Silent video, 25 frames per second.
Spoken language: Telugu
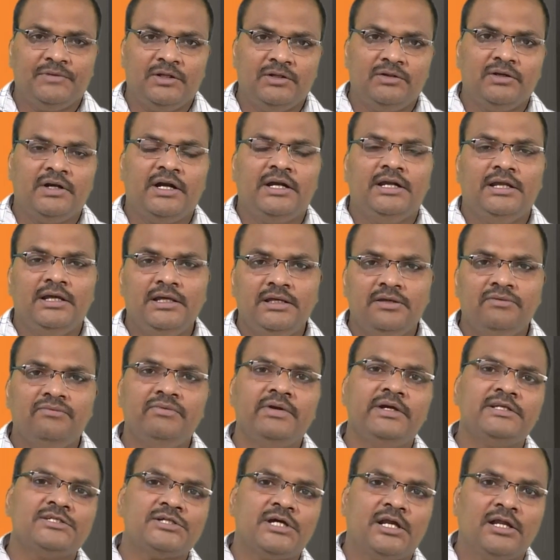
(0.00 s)
ఎందుకంటే
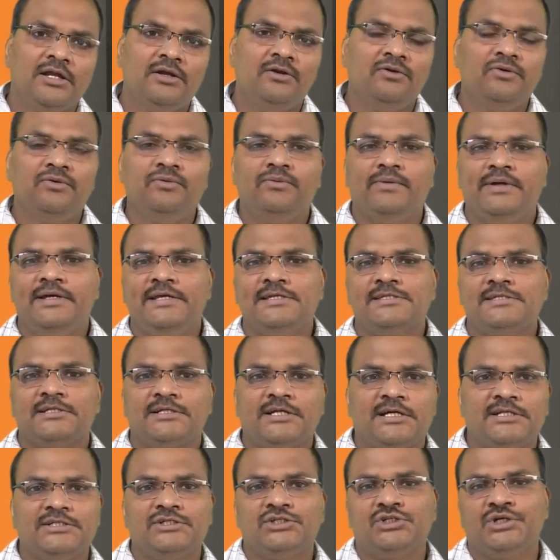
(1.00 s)
ఇవే ఛానళ్ళు వైఎస్
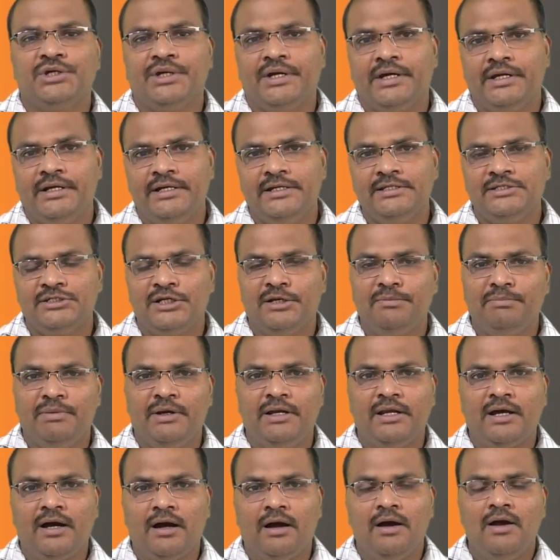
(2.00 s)
రాజశేఖర రెడ్డి
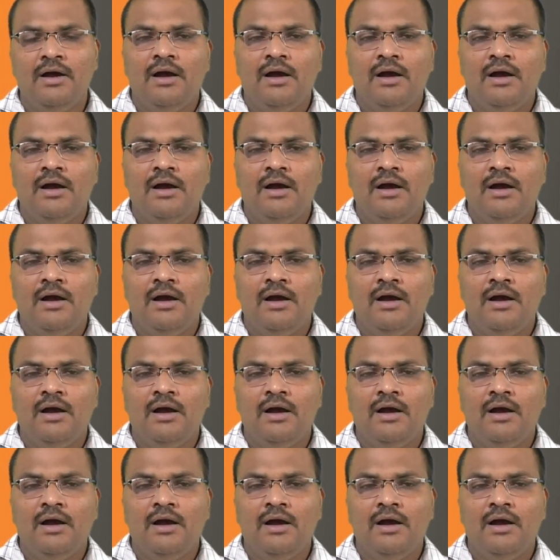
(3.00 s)
చనిపోయిన